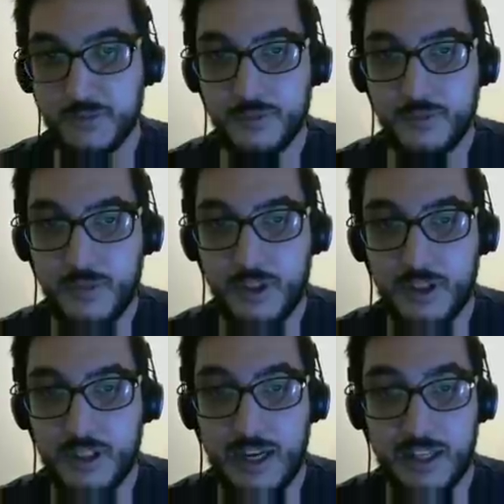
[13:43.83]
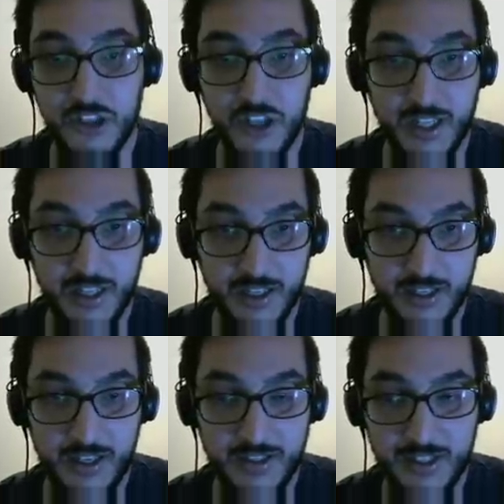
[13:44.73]
W'm yok Yani muydu? şey e,
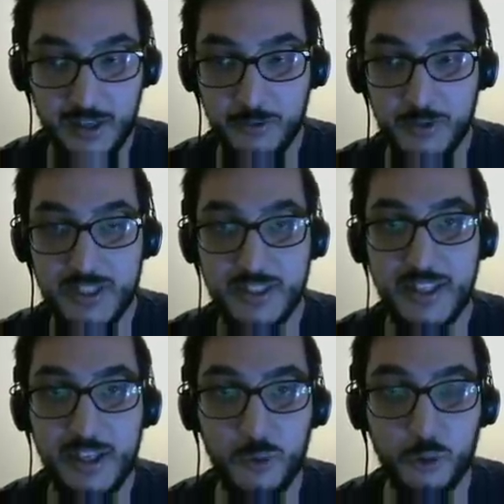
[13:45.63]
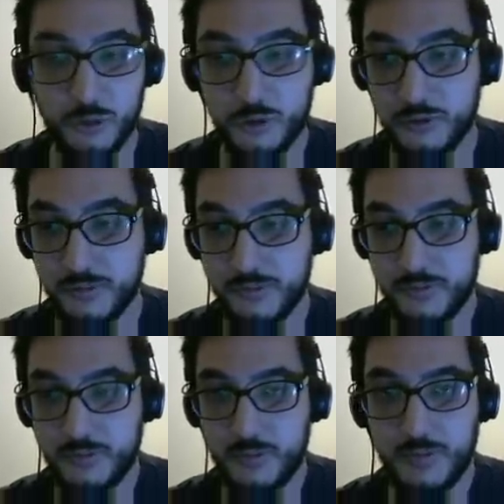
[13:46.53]
etrafımda stake'im yoktu.
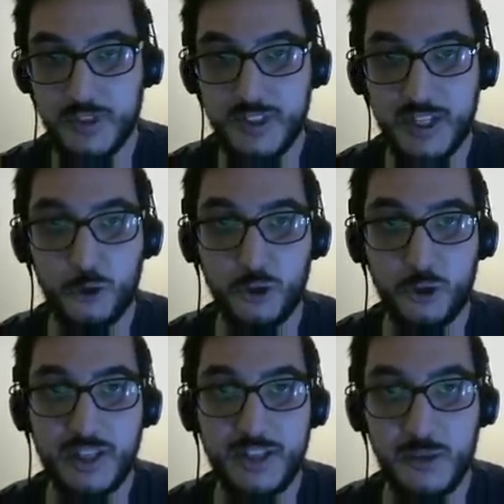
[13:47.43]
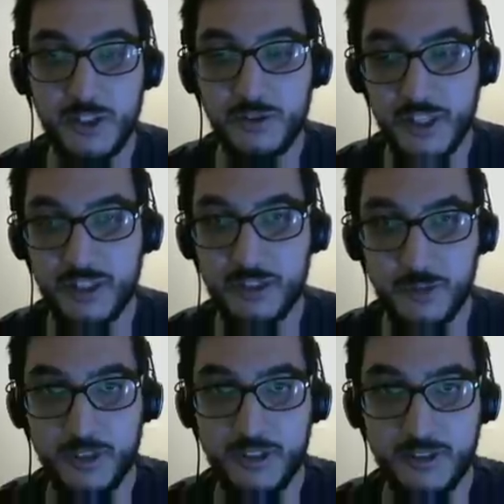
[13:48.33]
Stake ha, yokken bak. tam savaşa girdim.
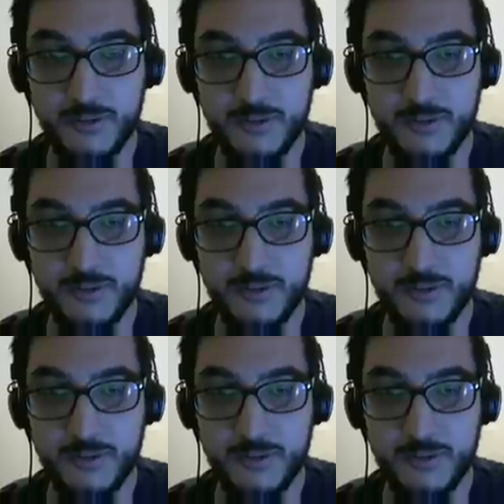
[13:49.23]
Hı hı.